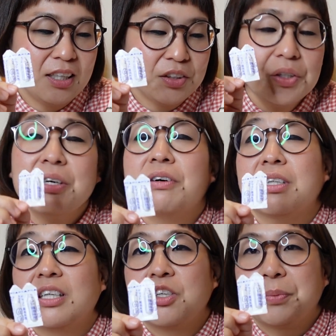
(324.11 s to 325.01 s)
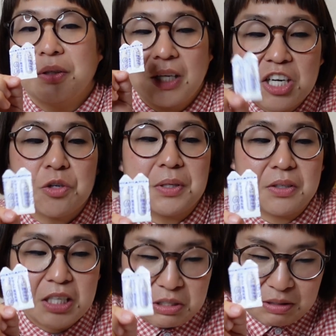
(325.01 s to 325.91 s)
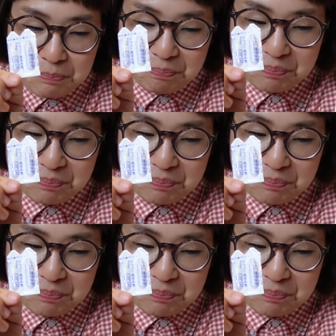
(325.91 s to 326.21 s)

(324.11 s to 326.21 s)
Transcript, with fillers: それ以降は大丈夫大丈夫です、私は。